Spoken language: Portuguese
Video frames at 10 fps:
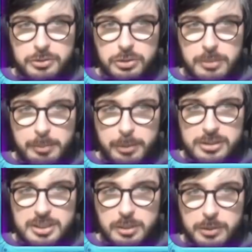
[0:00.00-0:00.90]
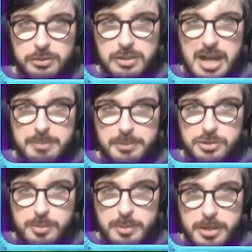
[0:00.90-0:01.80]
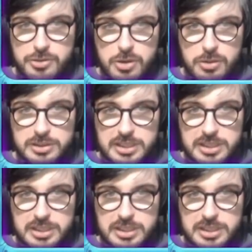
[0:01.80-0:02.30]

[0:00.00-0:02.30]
tudo uma produção muito rápida, os primeiros jogos